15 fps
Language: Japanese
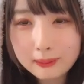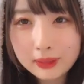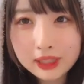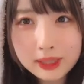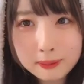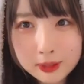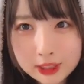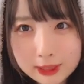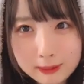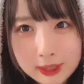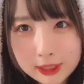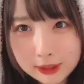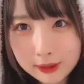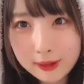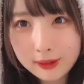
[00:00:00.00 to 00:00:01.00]
みんなもし
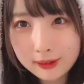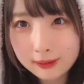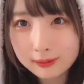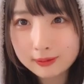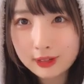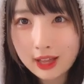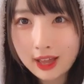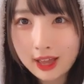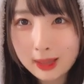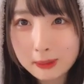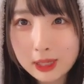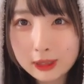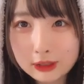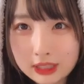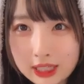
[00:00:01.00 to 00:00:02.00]
ましょうえ
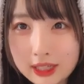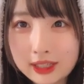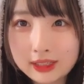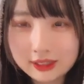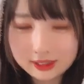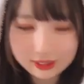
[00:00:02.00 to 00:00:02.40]
めくり